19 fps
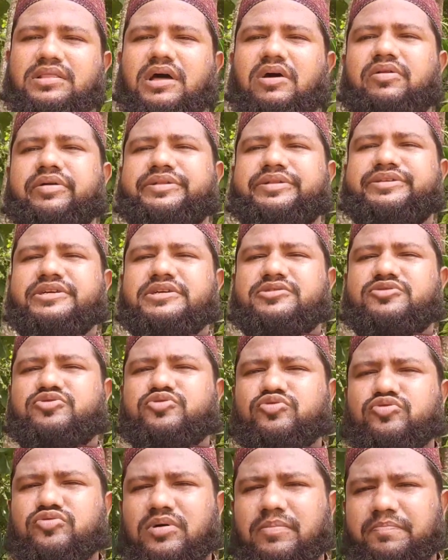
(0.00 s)
তাহলে যে
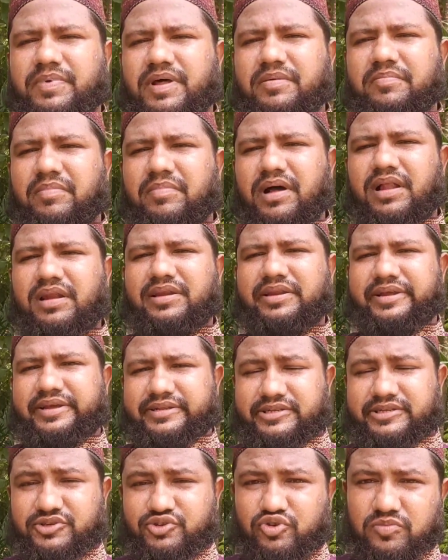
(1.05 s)
চুর আপনার মাল
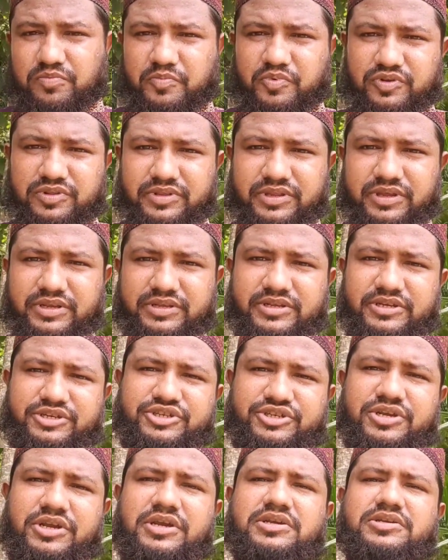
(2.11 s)
নিয়েছে সম্পদ নিয়েছে
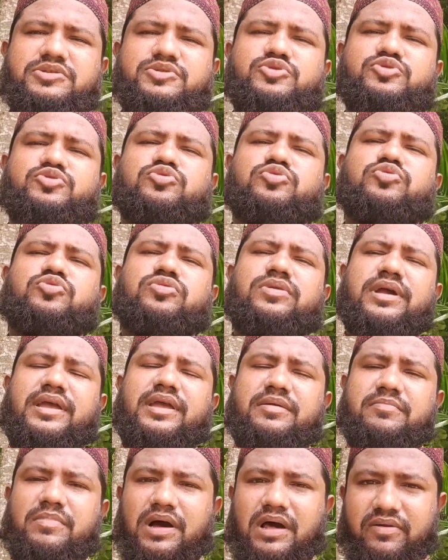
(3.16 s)
সেই চুর
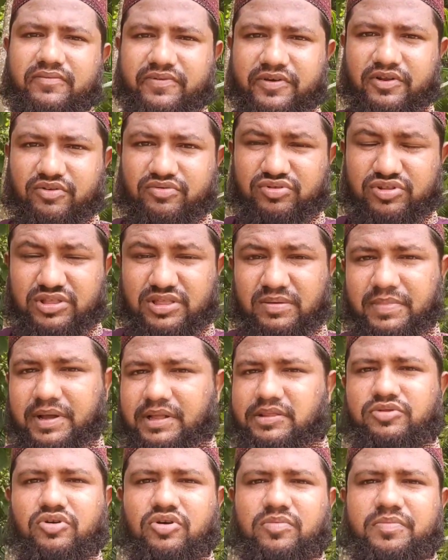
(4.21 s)
এই মাল ফেরত দিতে
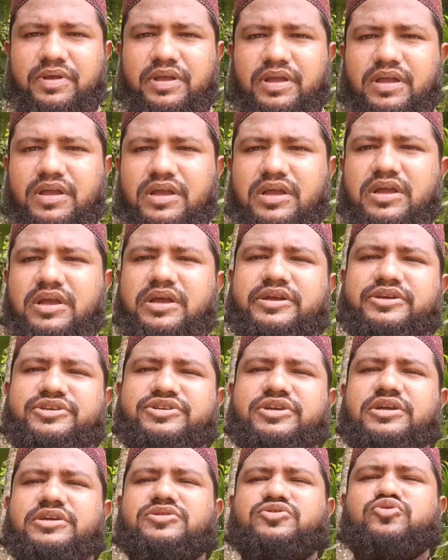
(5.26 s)
বাধ্য হবে
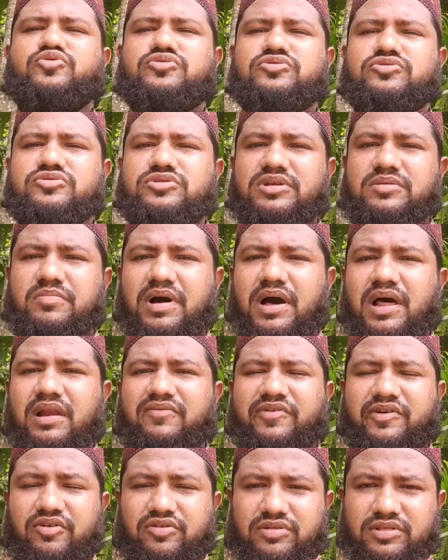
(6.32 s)
সে চোর যদি মাল
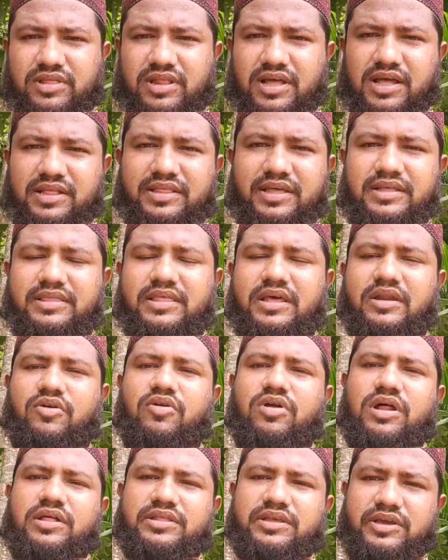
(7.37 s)
ফেরত না দেয় তার
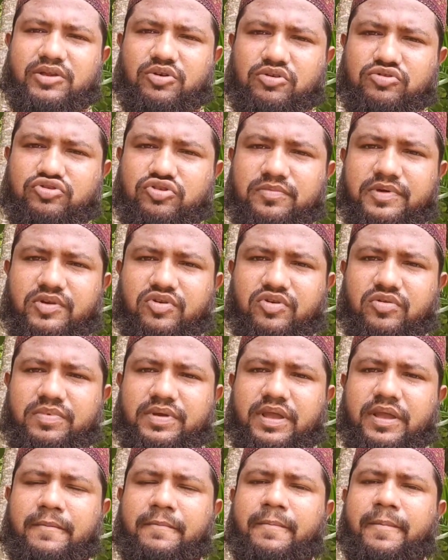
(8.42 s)
গলা দিয়ে রক্ত বের হবে